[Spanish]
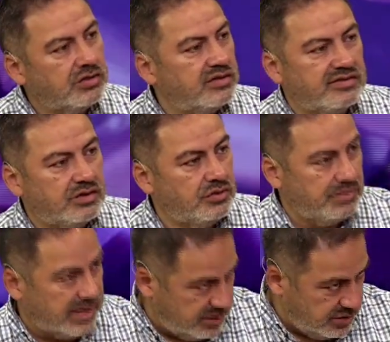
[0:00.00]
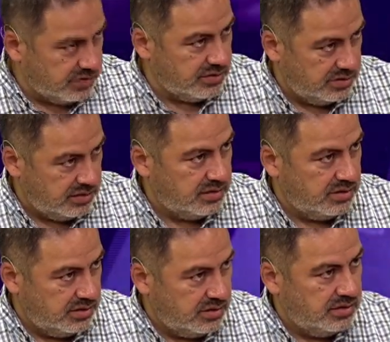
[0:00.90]
del ser humano. Bien.
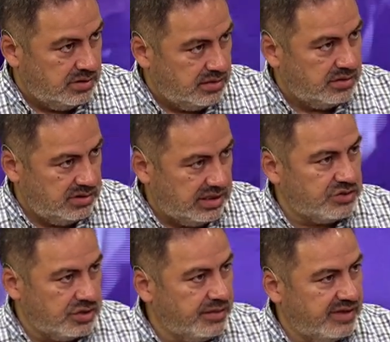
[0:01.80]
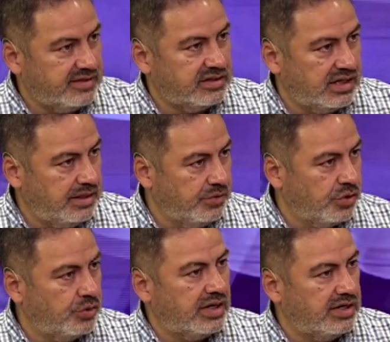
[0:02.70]
De hecho, a veces tenemos
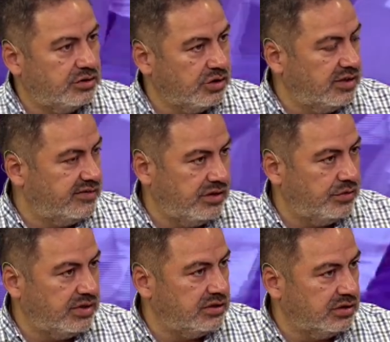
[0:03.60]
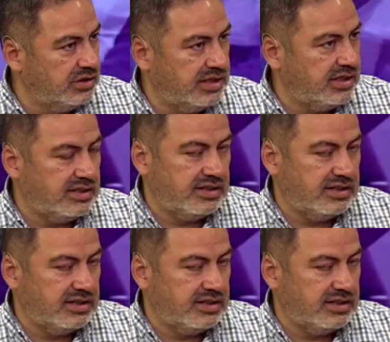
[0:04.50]
cuarentones, cincuentones que te